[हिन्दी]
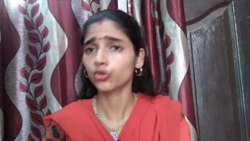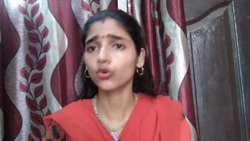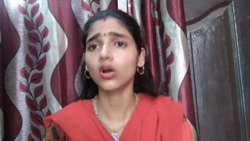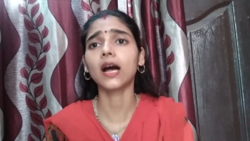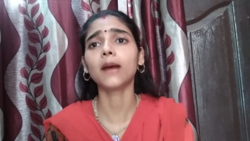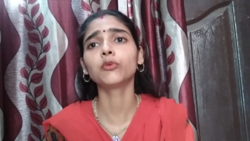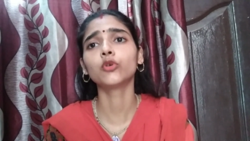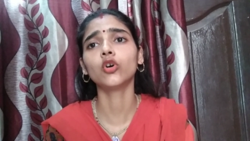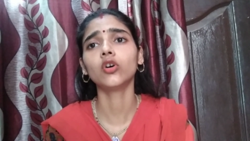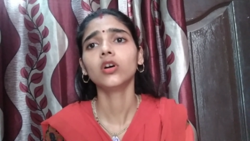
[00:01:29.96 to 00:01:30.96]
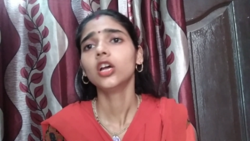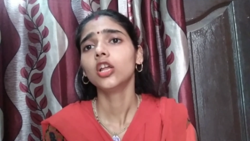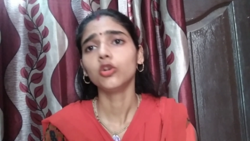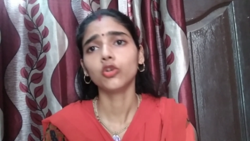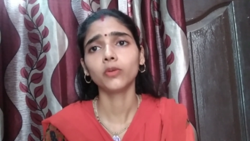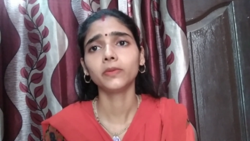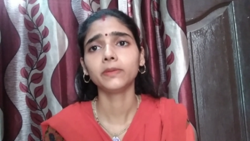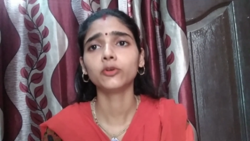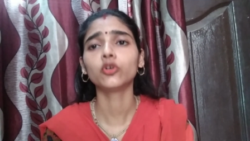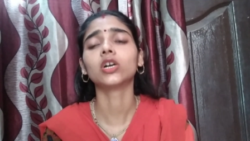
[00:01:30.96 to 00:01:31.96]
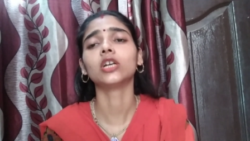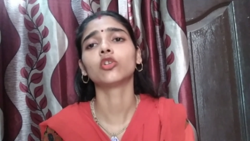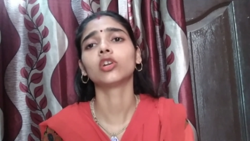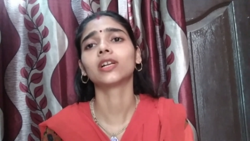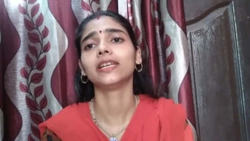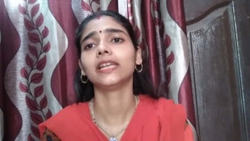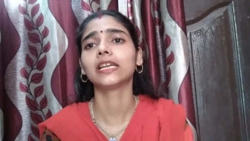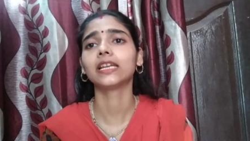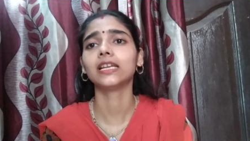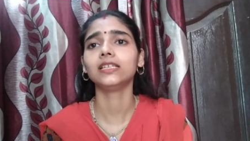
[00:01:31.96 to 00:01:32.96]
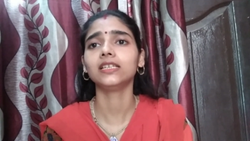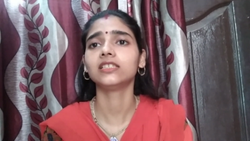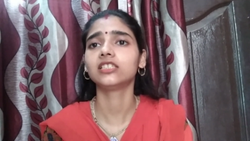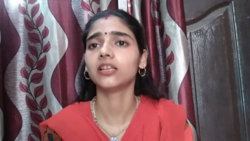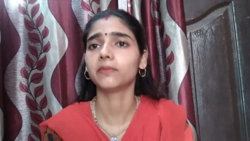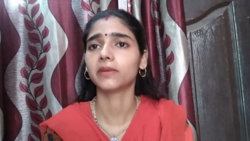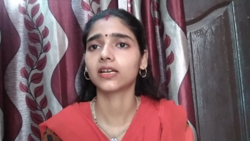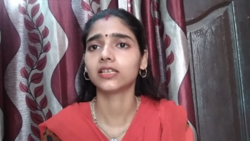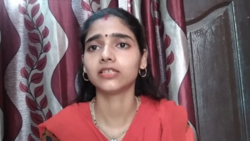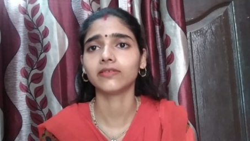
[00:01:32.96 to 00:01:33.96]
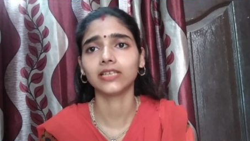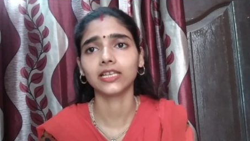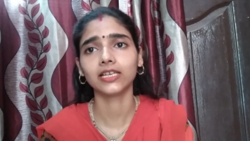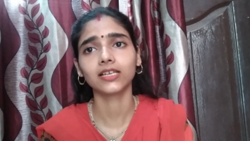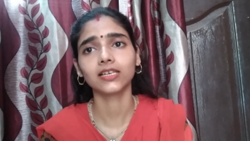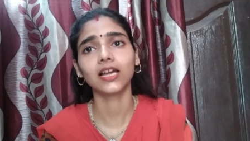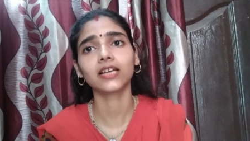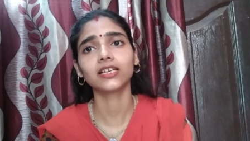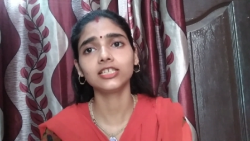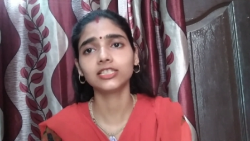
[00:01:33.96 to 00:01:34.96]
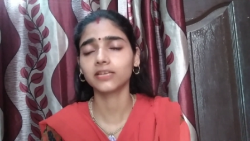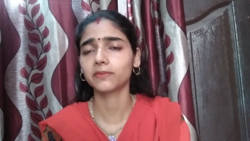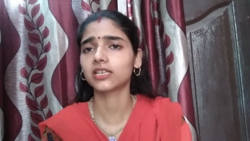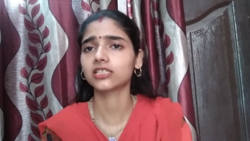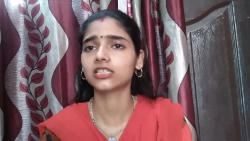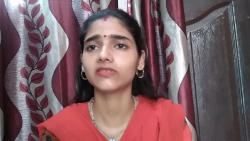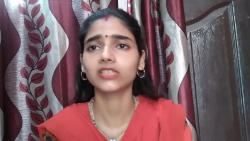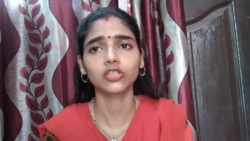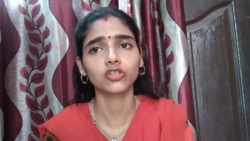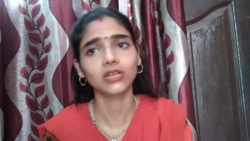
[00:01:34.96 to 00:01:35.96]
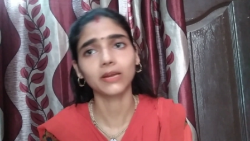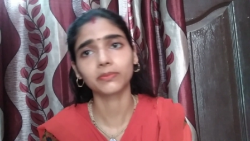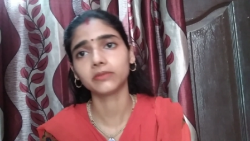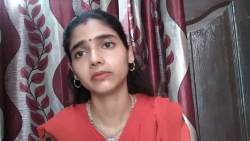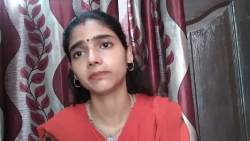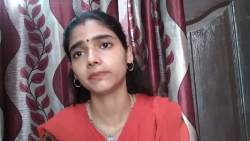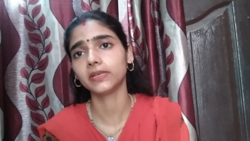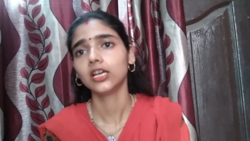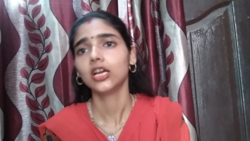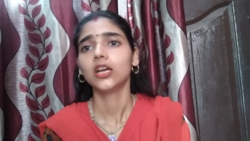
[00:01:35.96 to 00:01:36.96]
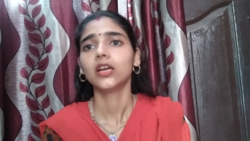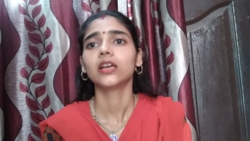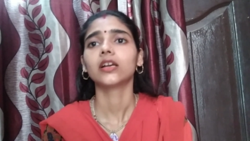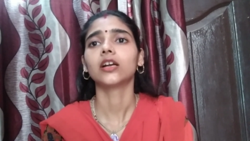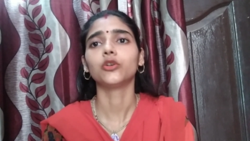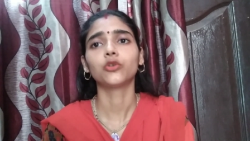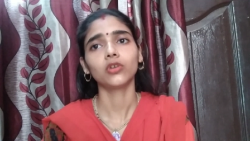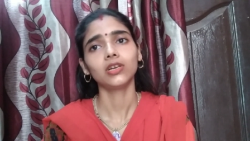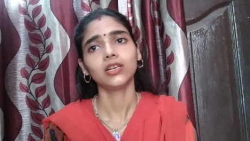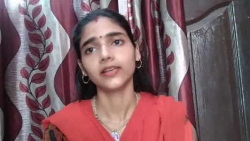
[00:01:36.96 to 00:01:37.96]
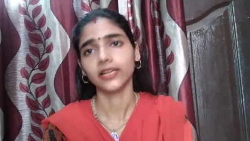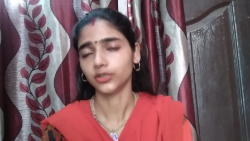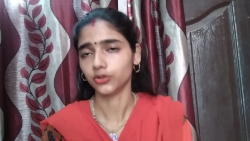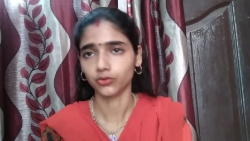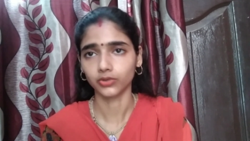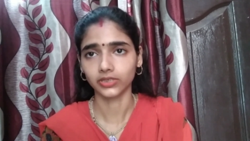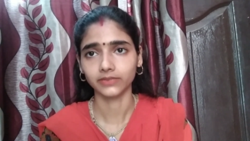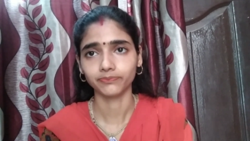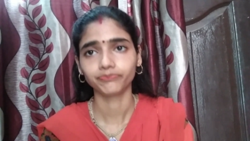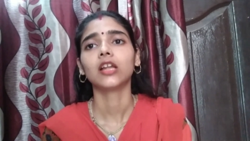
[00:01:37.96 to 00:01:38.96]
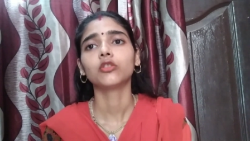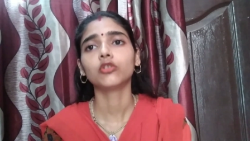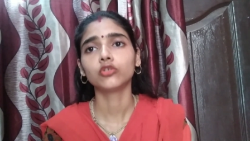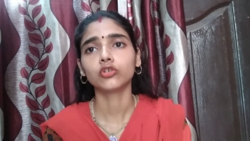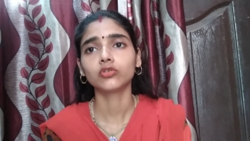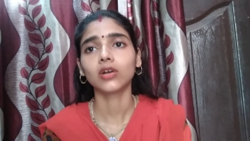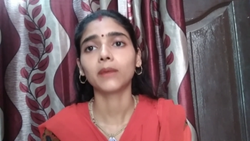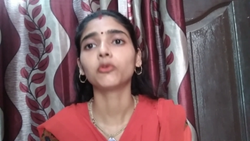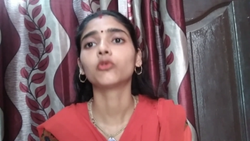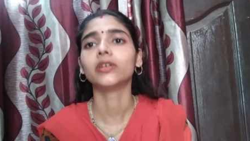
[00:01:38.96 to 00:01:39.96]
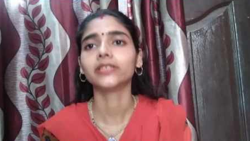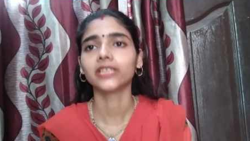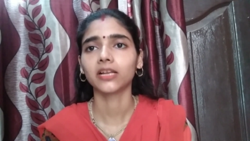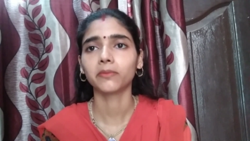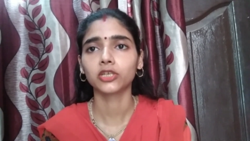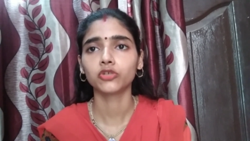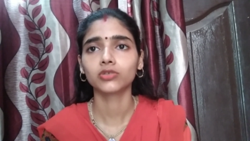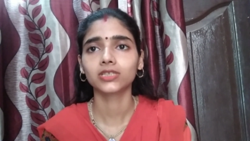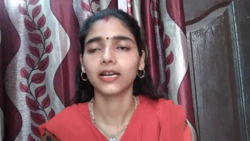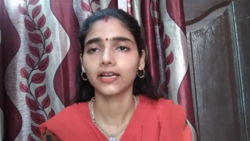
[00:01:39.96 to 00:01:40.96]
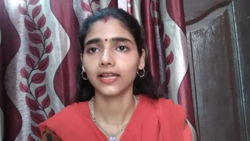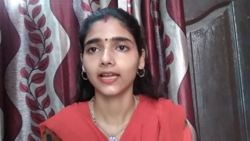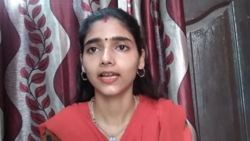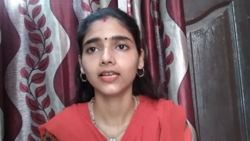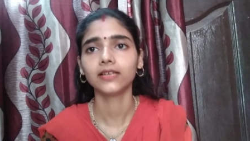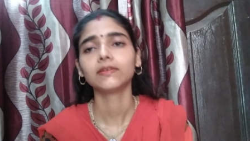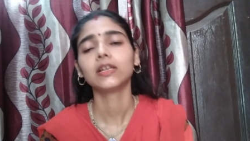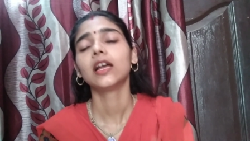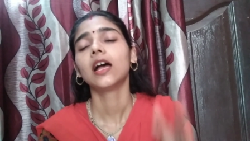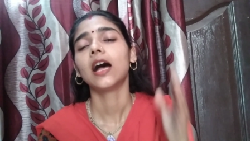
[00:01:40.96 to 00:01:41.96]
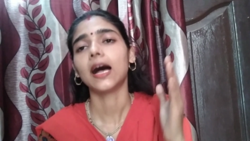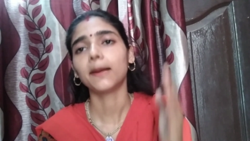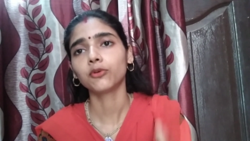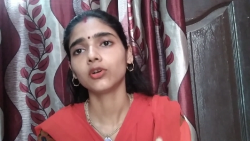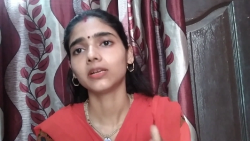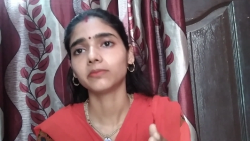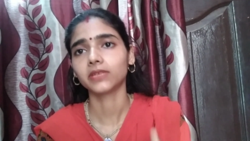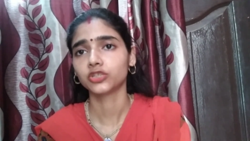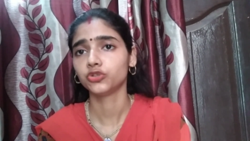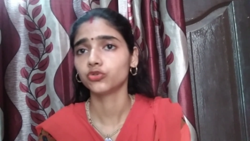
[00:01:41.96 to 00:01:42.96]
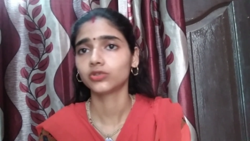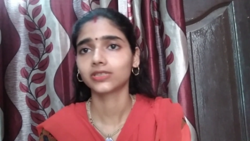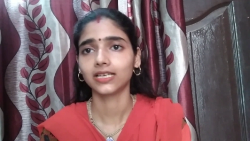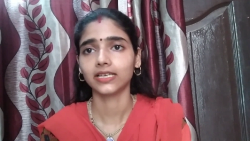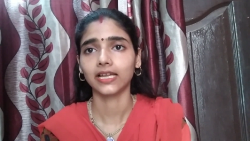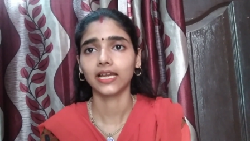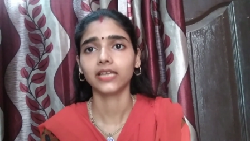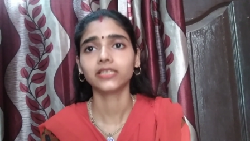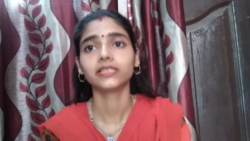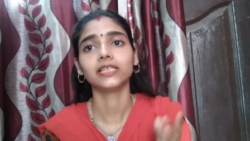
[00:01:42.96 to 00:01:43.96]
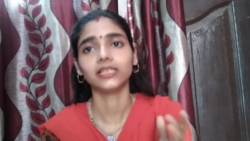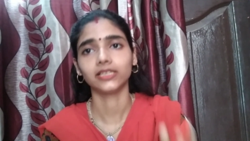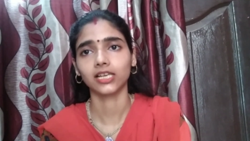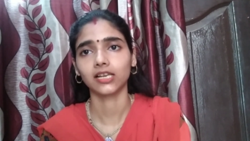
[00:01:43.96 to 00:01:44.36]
तो आपको लो बीपी को कंट्रोल करने के लिए इस नमक का सेवन नहीं करना अगर इस नमक का सेवन करते तो आपकी बीपी कंट्रोल नहीं होगी तो दोस्तों आपको कौन सा नमक यूज करना है आपको नमक यूज करना है सेंधा